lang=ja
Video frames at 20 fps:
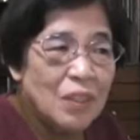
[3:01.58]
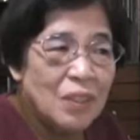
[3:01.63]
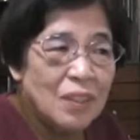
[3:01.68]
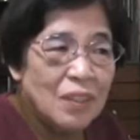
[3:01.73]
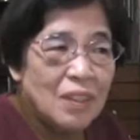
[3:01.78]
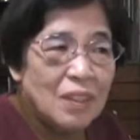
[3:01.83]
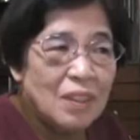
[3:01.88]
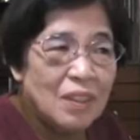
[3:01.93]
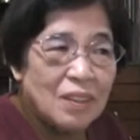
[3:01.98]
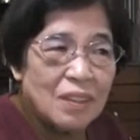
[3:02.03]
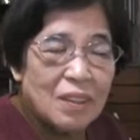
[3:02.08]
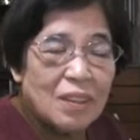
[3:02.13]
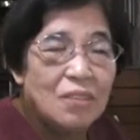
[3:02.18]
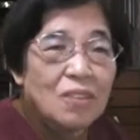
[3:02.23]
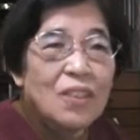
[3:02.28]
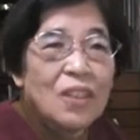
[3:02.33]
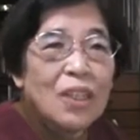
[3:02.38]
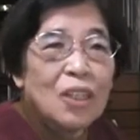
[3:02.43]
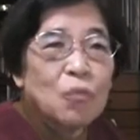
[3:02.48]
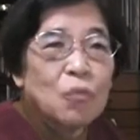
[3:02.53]
あ聞
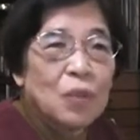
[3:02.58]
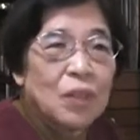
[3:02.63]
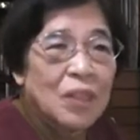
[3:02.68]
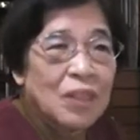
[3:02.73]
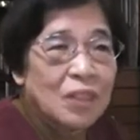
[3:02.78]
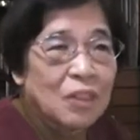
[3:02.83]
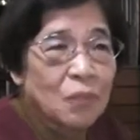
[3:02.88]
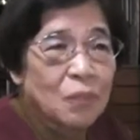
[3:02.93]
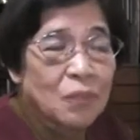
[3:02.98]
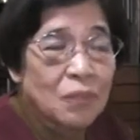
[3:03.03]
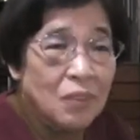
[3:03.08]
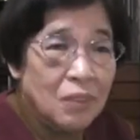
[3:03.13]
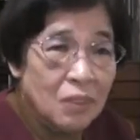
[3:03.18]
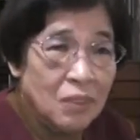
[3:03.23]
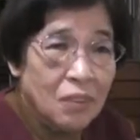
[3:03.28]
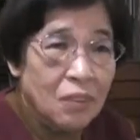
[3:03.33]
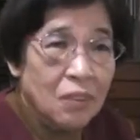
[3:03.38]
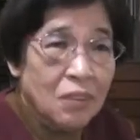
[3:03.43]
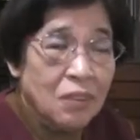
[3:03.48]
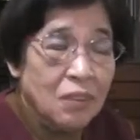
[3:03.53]
くわけにもいかない人も
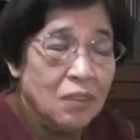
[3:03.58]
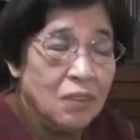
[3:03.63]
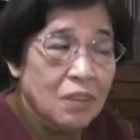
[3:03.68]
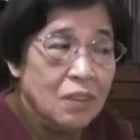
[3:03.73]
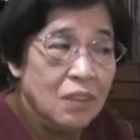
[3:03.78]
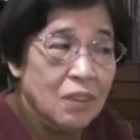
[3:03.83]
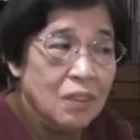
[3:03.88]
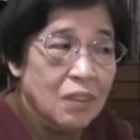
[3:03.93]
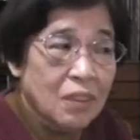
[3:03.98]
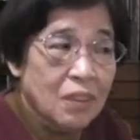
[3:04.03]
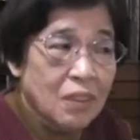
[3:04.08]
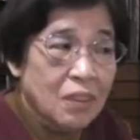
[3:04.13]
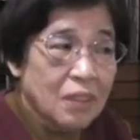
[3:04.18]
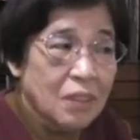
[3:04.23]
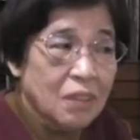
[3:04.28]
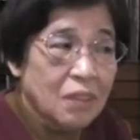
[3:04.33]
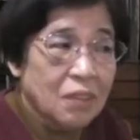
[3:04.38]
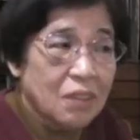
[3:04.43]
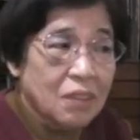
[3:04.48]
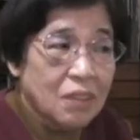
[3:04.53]
そこは
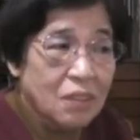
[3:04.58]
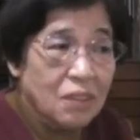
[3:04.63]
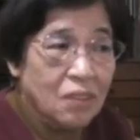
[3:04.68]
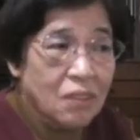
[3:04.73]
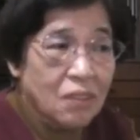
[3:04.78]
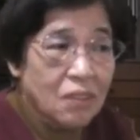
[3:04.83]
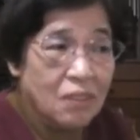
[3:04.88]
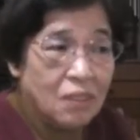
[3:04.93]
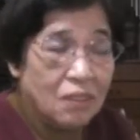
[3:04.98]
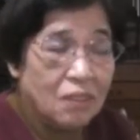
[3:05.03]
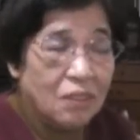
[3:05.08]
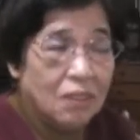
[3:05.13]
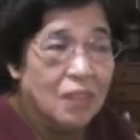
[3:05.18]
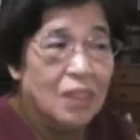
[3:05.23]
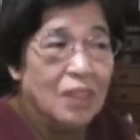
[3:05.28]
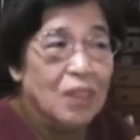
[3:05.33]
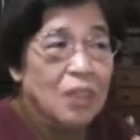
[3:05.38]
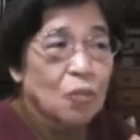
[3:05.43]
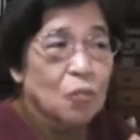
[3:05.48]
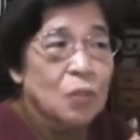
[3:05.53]
下の方にずっと
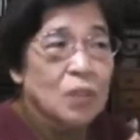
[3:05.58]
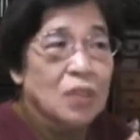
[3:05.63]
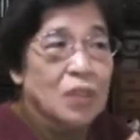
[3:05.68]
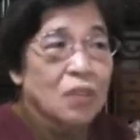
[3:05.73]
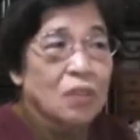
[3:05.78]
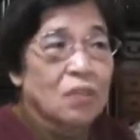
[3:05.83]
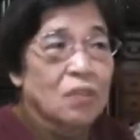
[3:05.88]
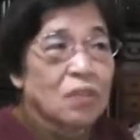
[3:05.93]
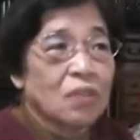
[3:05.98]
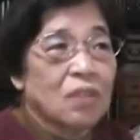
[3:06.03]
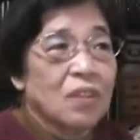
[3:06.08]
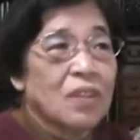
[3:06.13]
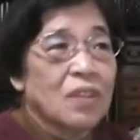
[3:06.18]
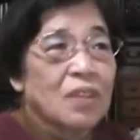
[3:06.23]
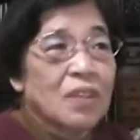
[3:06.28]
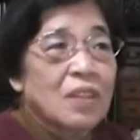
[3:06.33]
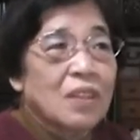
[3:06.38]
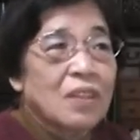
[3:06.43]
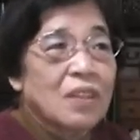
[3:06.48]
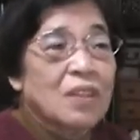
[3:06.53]
下ってきました今度
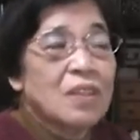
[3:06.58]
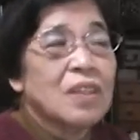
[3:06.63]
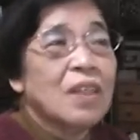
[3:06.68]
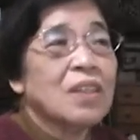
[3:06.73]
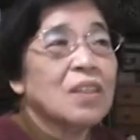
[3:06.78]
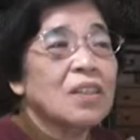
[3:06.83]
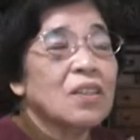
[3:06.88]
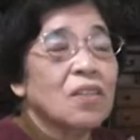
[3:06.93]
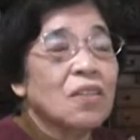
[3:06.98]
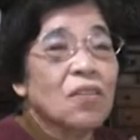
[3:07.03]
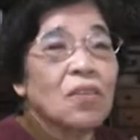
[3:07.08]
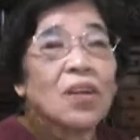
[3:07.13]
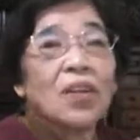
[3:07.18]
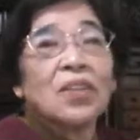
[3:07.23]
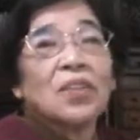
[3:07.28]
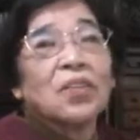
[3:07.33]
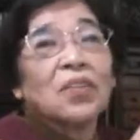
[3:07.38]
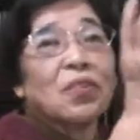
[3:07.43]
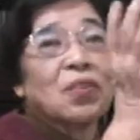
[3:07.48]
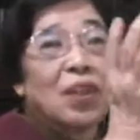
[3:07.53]
23人他
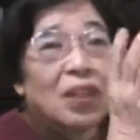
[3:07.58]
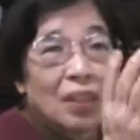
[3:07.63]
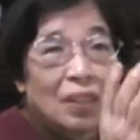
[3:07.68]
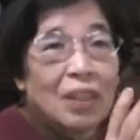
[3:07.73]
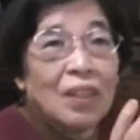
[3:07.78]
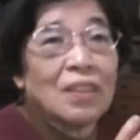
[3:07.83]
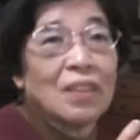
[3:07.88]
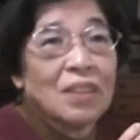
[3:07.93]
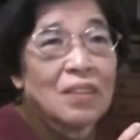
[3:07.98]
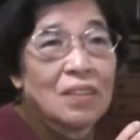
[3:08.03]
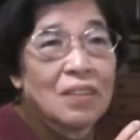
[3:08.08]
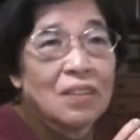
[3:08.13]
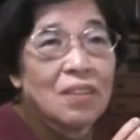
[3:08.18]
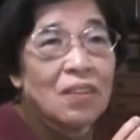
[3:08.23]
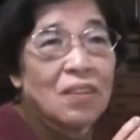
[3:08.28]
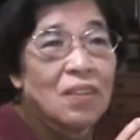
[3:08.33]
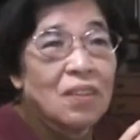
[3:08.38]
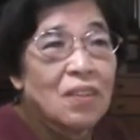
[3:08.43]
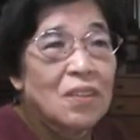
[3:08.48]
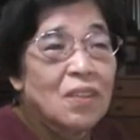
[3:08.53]
の人と会ったんですよ
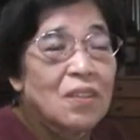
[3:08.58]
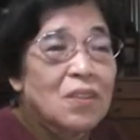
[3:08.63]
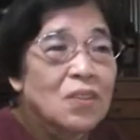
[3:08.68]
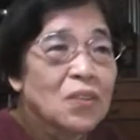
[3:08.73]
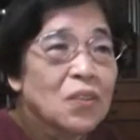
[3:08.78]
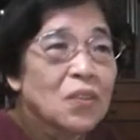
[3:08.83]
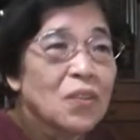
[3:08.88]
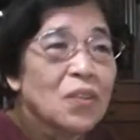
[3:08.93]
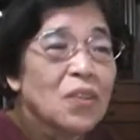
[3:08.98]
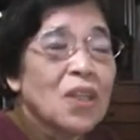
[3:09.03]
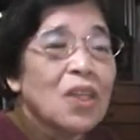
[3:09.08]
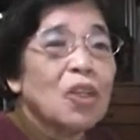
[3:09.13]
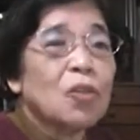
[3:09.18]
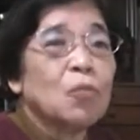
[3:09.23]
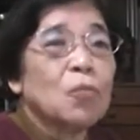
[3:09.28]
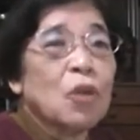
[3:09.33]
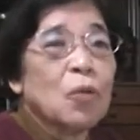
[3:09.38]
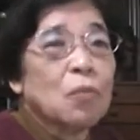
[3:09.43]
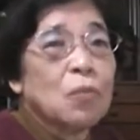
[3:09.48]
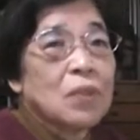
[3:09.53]
その人なんか
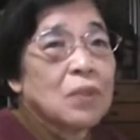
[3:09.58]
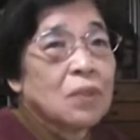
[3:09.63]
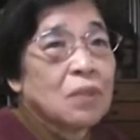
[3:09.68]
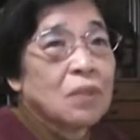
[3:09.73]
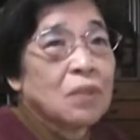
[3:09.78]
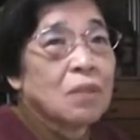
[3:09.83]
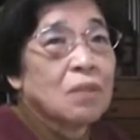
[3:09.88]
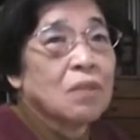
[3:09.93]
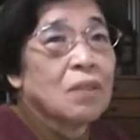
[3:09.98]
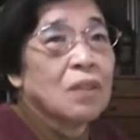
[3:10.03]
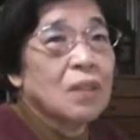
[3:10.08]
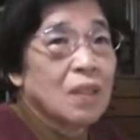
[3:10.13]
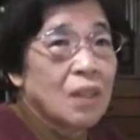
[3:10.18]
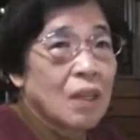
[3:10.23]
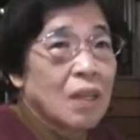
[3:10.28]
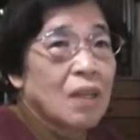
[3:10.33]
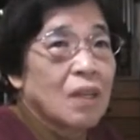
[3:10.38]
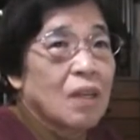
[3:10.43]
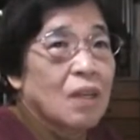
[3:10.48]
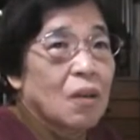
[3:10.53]
もやっぱそんなふうな
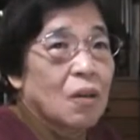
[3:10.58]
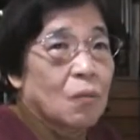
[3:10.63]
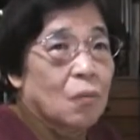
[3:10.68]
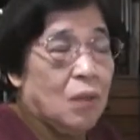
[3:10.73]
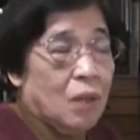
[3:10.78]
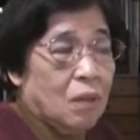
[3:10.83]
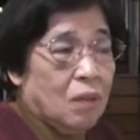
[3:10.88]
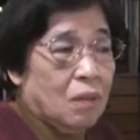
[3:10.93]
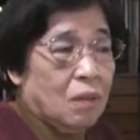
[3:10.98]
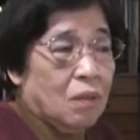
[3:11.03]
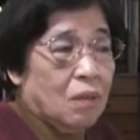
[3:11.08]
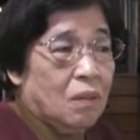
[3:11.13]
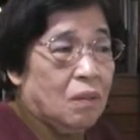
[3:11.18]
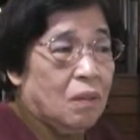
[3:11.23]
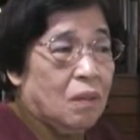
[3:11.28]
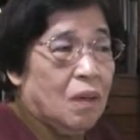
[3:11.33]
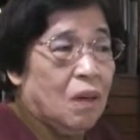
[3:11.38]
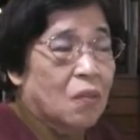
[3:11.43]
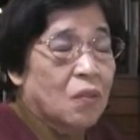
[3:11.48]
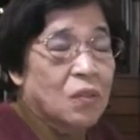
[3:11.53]
ねあの
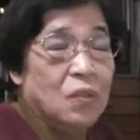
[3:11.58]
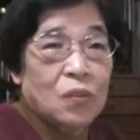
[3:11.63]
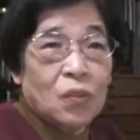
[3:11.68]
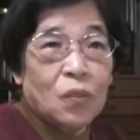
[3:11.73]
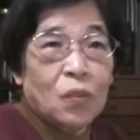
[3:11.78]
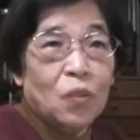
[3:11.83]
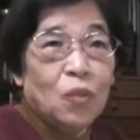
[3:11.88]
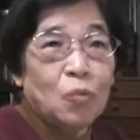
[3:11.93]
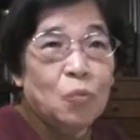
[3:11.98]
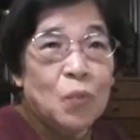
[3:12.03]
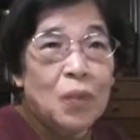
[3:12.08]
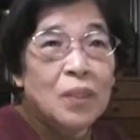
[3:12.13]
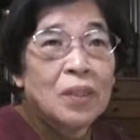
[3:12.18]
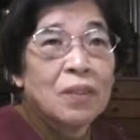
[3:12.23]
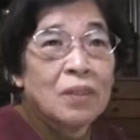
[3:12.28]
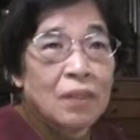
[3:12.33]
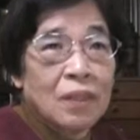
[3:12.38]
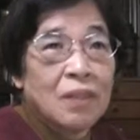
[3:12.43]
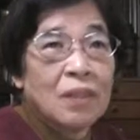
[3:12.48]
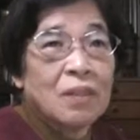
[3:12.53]
青白く見え
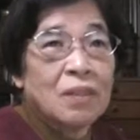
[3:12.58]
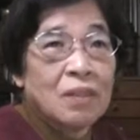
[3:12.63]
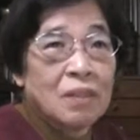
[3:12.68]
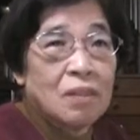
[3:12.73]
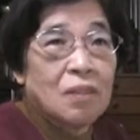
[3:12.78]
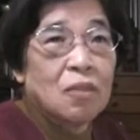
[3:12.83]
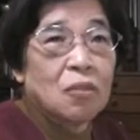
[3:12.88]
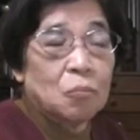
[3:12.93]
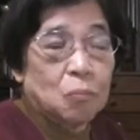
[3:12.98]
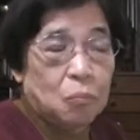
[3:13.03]
たわけですよ。